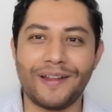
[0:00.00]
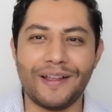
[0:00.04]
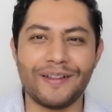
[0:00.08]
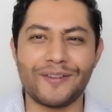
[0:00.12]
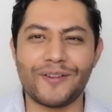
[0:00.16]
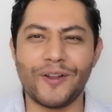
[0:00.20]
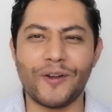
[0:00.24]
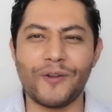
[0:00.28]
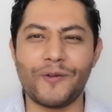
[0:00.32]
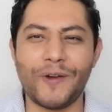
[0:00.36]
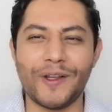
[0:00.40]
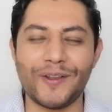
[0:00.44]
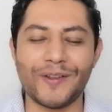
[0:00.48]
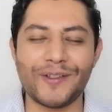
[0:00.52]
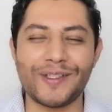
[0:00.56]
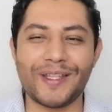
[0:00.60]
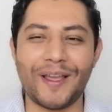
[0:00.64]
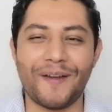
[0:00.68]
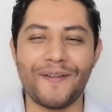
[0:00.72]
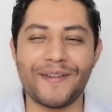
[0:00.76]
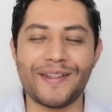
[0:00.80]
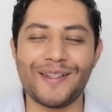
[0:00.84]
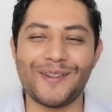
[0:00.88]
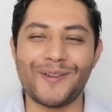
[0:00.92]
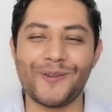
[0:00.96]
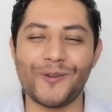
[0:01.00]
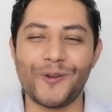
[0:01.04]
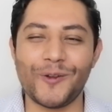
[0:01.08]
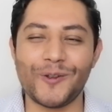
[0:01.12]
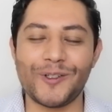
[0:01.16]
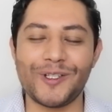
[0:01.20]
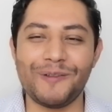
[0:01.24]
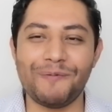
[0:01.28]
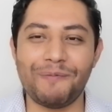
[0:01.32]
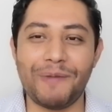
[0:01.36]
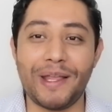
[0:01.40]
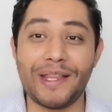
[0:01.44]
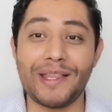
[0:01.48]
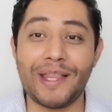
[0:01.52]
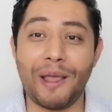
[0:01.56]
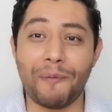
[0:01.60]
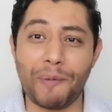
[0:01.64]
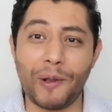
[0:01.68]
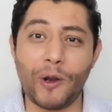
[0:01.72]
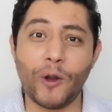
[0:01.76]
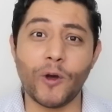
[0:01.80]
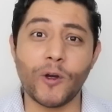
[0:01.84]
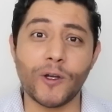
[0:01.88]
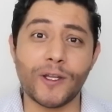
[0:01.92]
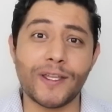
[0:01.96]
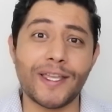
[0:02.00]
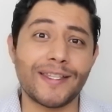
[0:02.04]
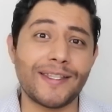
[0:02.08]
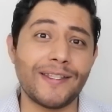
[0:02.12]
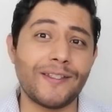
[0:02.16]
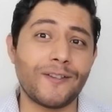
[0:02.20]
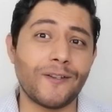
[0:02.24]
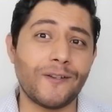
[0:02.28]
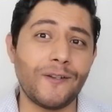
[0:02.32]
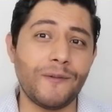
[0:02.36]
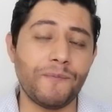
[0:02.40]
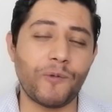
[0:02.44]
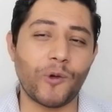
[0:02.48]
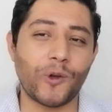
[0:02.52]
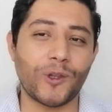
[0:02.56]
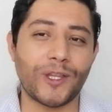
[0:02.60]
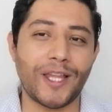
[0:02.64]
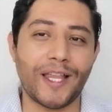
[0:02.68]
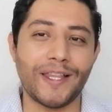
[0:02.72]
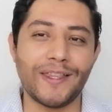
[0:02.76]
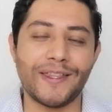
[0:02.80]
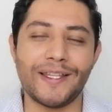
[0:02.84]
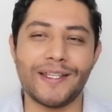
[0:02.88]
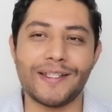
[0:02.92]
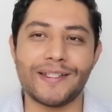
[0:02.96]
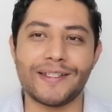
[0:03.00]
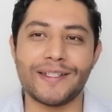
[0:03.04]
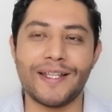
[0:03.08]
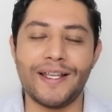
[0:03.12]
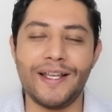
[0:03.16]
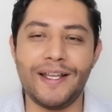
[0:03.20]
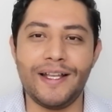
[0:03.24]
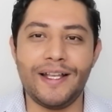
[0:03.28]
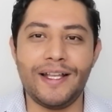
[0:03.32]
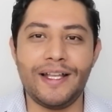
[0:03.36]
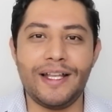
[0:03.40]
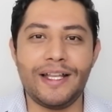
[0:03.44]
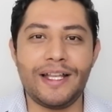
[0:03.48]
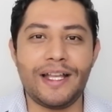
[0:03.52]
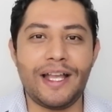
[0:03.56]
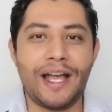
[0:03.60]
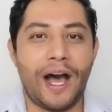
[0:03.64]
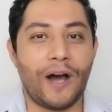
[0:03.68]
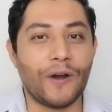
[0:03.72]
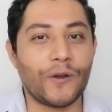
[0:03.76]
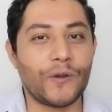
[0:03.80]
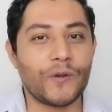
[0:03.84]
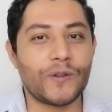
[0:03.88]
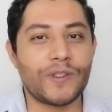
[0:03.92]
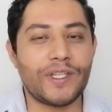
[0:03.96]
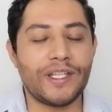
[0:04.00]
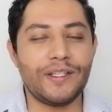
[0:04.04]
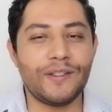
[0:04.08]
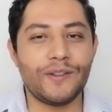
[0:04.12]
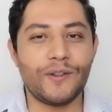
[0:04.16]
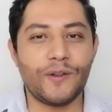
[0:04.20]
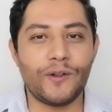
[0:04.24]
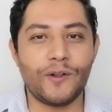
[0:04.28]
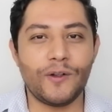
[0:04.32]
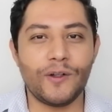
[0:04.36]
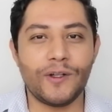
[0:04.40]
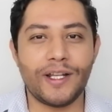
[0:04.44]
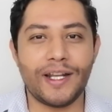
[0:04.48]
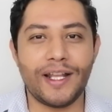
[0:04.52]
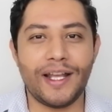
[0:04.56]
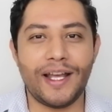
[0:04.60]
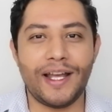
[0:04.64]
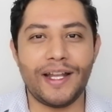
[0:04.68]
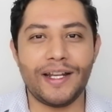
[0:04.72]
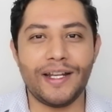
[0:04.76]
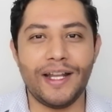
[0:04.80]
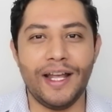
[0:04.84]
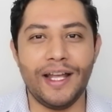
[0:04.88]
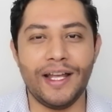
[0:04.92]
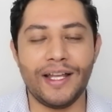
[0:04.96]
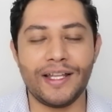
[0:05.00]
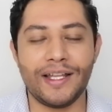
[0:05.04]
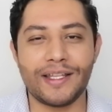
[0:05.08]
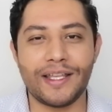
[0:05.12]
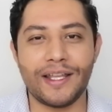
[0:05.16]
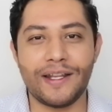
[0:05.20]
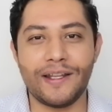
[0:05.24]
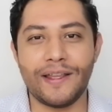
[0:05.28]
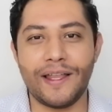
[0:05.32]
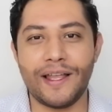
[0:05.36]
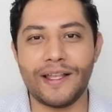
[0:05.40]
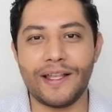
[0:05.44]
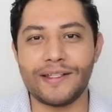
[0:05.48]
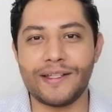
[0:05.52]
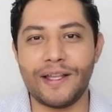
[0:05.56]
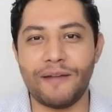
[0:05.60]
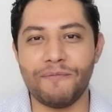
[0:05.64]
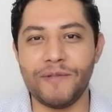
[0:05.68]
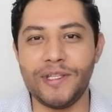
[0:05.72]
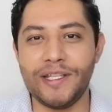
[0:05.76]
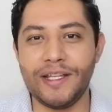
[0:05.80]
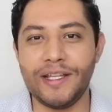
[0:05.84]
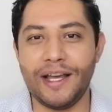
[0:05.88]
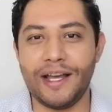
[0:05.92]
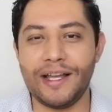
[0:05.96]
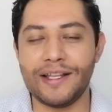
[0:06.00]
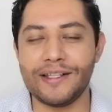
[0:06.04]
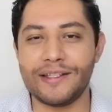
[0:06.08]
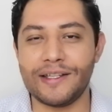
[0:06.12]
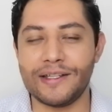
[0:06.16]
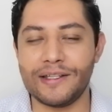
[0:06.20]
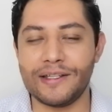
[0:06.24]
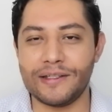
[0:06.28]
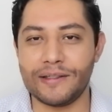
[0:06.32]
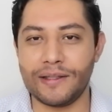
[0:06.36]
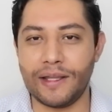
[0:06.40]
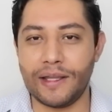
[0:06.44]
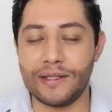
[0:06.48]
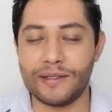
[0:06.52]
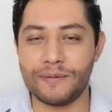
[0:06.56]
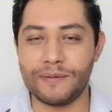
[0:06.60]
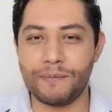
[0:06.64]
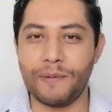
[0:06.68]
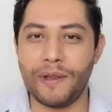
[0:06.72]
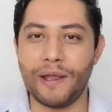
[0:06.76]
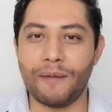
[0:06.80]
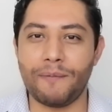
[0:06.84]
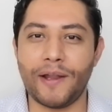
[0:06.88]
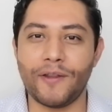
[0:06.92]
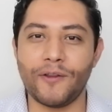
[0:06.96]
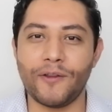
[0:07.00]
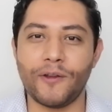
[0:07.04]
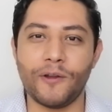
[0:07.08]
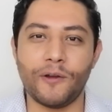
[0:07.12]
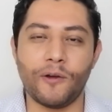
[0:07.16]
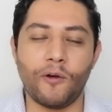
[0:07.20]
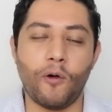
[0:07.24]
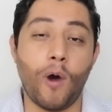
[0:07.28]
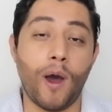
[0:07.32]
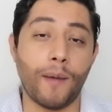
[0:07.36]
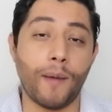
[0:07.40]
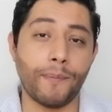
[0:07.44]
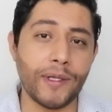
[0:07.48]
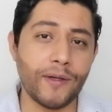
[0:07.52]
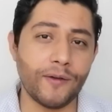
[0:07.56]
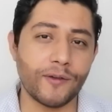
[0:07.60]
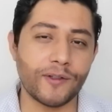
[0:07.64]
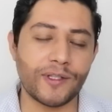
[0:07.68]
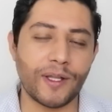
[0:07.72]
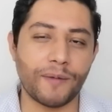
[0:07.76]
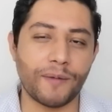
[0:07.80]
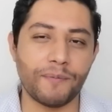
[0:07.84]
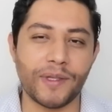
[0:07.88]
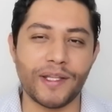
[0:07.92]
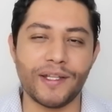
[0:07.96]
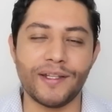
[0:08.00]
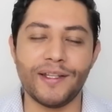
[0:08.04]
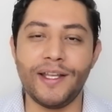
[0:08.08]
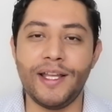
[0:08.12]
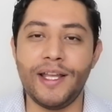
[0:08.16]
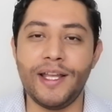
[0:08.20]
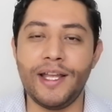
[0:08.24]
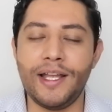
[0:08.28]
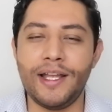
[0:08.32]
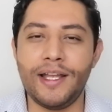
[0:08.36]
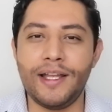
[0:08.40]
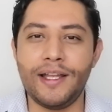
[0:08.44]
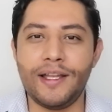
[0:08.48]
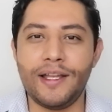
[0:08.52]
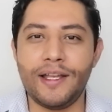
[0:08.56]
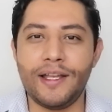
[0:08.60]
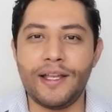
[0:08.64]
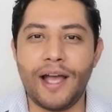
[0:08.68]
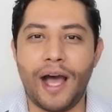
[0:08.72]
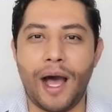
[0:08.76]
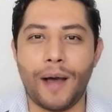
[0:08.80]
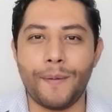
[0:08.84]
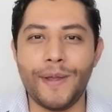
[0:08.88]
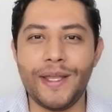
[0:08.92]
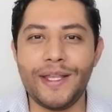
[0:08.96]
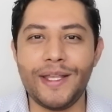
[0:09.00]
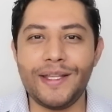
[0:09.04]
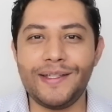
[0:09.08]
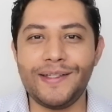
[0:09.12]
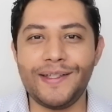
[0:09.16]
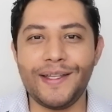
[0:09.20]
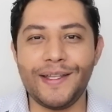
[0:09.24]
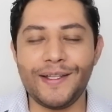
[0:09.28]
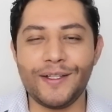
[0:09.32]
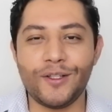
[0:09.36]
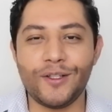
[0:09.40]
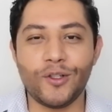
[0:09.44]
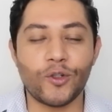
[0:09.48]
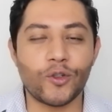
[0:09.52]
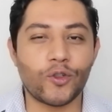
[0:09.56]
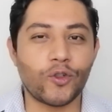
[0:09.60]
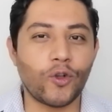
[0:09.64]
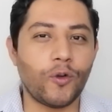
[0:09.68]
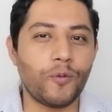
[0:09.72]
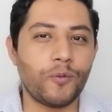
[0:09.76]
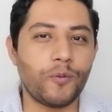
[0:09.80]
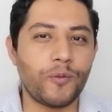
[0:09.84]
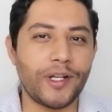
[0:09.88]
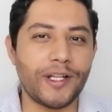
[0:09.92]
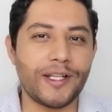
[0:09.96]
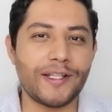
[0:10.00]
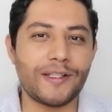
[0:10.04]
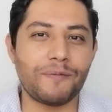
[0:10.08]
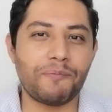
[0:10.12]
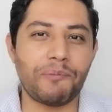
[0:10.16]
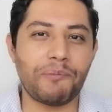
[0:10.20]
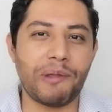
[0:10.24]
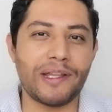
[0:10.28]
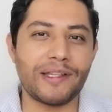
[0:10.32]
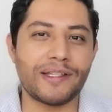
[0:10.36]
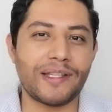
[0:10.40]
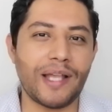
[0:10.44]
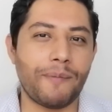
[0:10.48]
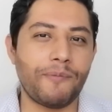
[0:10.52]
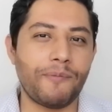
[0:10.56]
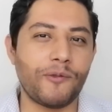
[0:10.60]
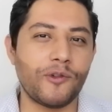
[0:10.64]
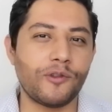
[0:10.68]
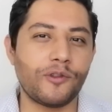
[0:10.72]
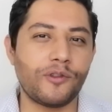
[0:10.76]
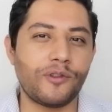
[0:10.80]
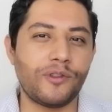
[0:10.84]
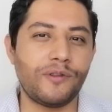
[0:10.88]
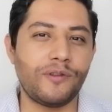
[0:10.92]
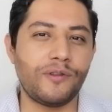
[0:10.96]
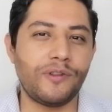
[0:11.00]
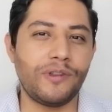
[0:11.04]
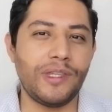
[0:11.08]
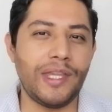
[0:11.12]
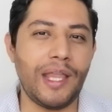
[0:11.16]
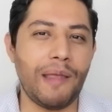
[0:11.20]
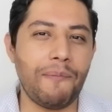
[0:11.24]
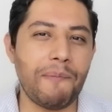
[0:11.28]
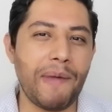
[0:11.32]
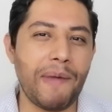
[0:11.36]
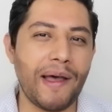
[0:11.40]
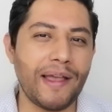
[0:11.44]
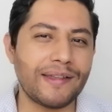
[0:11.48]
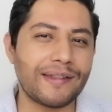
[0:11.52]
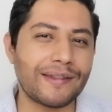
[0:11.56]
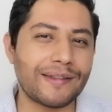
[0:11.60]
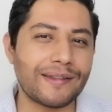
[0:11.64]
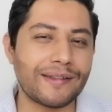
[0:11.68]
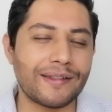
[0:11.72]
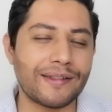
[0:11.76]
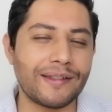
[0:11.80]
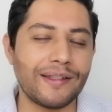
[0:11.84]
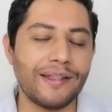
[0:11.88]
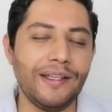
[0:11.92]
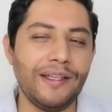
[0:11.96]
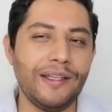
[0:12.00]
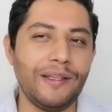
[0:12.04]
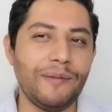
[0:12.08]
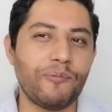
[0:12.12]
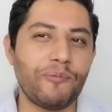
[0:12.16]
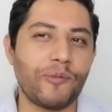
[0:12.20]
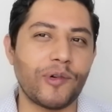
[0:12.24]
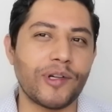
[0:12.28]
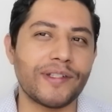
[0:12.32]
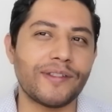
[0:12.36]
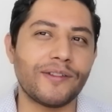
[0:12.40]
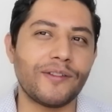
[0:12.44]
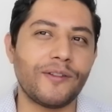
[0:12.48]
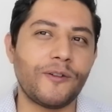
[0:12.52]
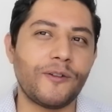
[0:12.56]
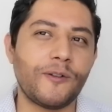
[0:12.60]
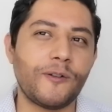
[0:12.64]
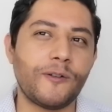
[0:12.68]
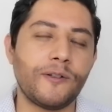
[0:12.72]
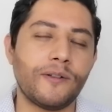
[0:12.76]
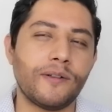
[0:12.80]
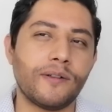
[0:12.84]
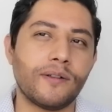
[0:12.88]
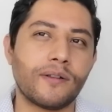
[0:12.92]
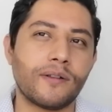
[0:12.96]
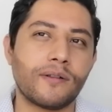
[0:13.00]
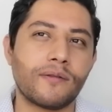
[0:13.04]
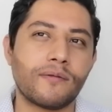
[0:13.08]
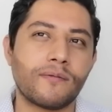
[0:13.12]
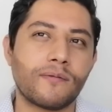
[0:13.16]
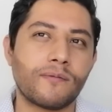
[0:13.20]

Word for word: Son cuentos que a veces uno se inventa, pero que sí son importantes. Aunque ustedes no lo crean, queridas amigas, hablando, o amigos también, a veces los hombres pensamos de más y pues no,